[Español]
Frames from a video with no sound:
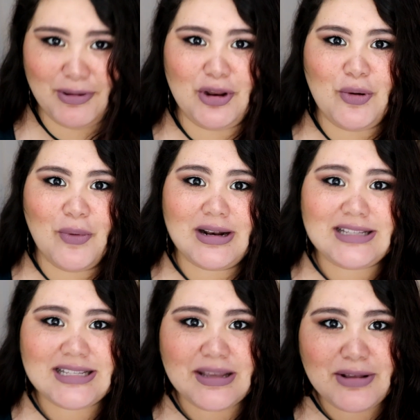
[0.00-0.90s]
pero igual
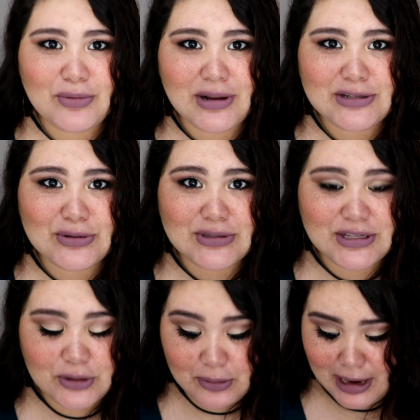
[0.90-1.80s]
si se ve tu
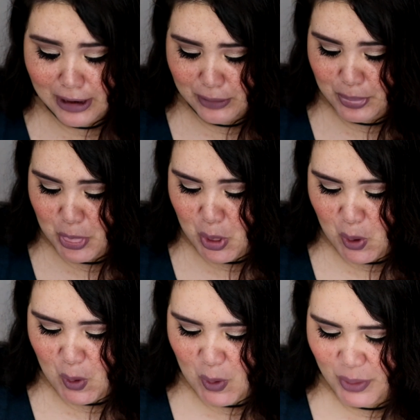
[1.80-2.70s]
calzoncito blanco,
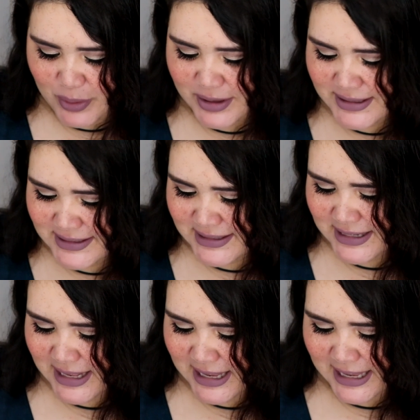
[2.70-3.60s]
no.
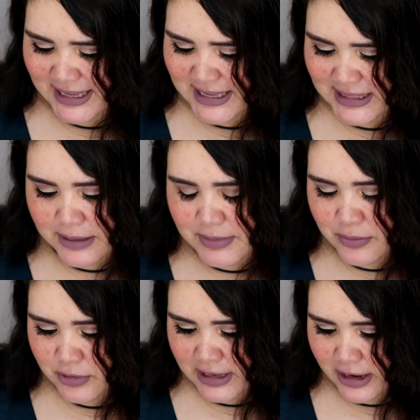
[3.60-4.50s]
Y
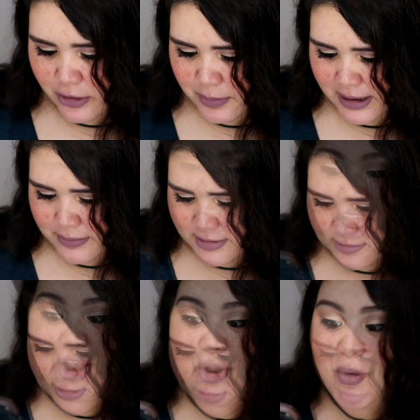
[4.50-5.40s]
también muy largo para mi
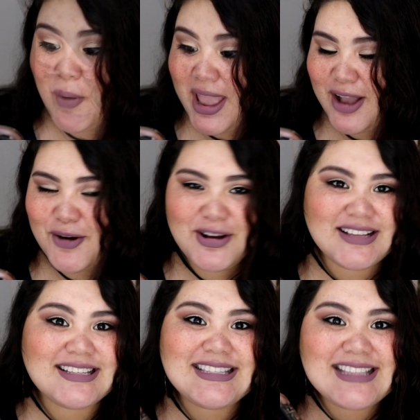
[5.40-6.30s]
estilo. Luego
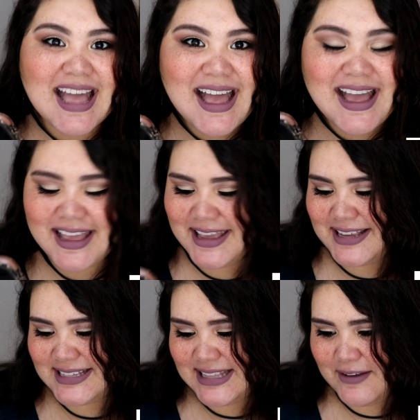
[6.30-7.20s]
está
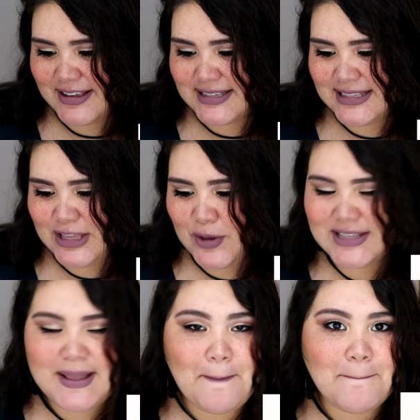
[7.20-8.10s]
este vestido,
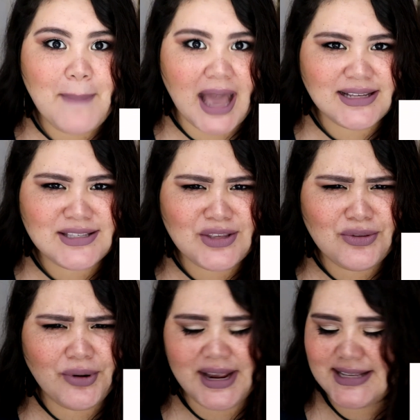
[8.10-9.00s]
este maxi
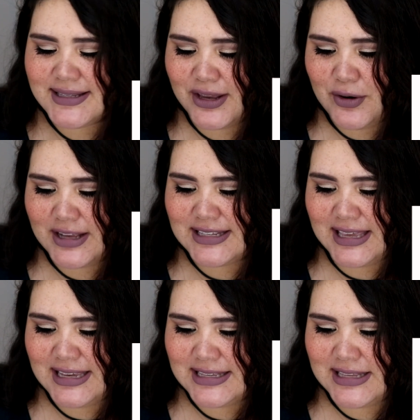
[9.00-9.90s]
dress, creo que
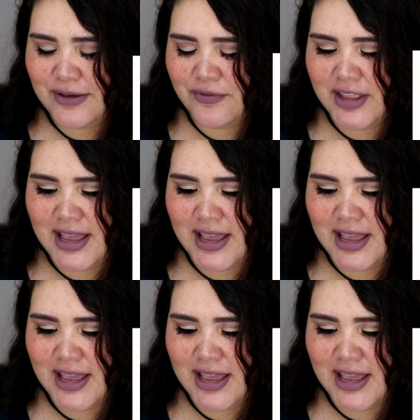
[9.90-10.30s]
se dice,